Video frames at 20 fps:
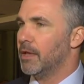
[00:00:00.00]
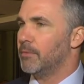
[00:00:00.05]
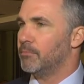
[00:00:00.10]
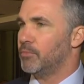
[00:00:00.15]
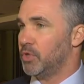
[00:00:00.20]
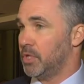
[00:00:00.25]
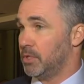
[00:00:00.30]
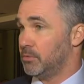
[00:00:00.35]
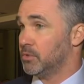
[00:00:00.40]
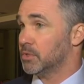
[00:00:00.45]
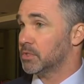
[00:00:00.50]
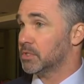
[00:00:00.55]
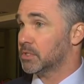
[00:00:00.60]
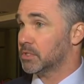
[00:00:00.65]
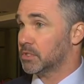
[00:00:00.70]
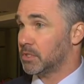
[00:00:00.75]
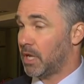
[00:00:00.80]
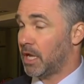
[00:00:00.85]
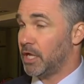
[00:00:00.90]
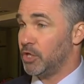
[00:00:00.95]

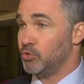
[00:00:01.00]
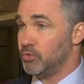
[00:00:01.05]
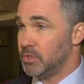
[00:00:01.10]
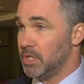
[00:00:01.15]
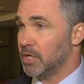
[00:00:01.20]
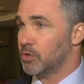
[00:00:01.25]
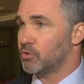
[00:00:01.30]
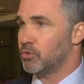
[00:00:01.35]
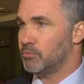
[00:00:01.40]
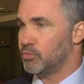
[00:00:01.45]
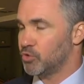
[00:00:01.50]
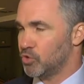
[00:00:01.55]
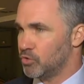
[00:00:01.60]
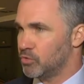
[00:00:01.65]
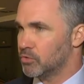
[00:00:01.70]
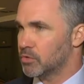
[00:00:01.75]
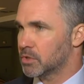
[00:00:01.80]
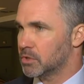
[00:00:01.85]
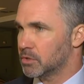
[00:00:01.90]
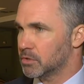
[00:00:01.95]
podemos ayudar con
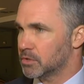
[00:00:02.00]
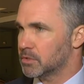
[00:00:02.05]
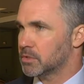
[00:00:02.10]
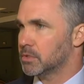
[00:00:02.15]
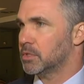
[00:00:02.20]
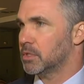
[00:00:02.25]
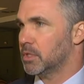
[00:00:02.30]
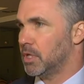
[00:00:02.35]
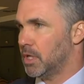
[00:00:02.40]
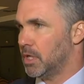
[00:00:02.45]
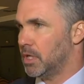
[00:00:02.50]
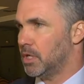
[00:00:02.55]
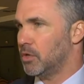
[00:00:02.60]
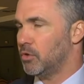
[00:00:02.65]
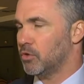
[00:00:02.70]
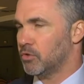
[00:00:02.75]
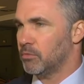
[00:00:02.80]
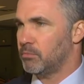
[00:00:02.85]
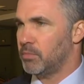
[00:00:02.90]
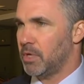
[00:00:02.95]
productos ah,
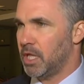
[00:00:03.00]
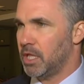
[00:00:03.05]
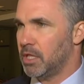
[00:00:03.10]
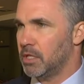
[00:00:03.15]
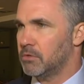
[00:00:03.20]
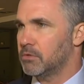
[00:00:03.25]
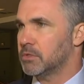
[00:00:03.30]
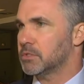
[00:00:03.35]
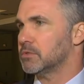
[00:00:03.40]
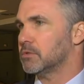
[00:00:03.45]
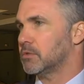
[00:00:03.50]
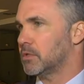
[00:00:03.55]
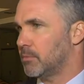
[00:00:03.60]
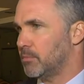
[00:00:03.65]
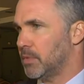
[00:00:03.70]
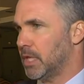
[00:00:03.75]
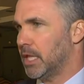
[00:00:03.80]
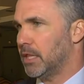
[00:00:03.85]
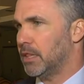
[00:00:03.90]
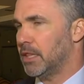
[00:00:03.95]
ortopédicos o
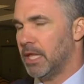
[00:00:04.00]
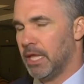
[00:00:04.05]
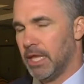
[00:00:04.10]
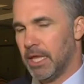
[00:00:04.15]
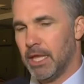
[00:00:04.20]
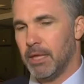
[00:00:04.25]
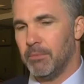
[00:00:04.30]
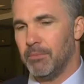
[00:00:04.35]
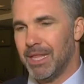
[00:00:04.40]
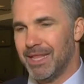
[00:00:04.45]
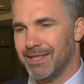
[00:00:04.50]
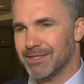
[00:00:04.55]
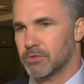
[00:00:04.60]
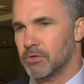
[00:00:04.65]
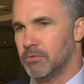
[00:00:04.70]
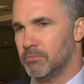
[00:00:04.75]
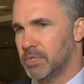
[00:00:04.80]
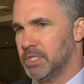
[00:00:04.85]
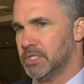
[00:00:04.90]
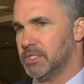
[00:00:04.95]
también de medias
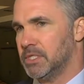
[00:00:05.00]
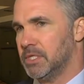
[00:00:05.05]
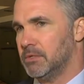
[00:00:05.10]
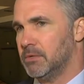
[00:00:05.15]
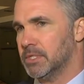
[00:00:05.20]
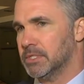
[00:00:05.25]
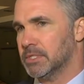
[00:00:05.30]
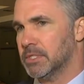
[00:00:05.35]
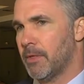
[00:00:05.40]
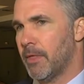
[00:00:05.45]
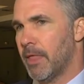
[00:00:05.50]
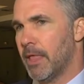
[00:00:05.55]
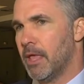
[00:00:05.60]
compresivas,